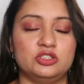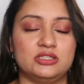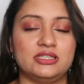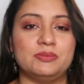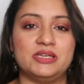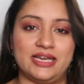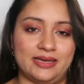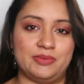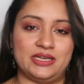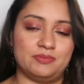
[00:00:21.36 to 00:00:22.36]
जितने भी
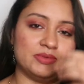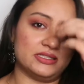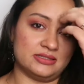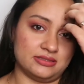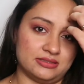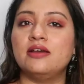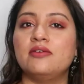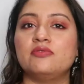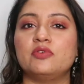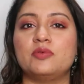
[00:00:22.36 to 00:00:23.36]
हैं मेरे पास
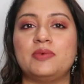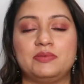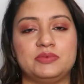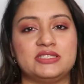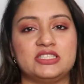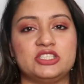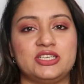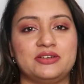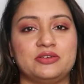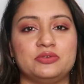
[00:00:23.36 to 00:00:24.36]
वो मैं आपके साथ
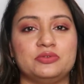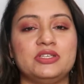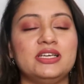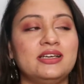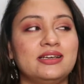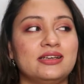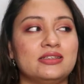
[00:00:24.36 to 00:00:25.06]
शेयर करूँगी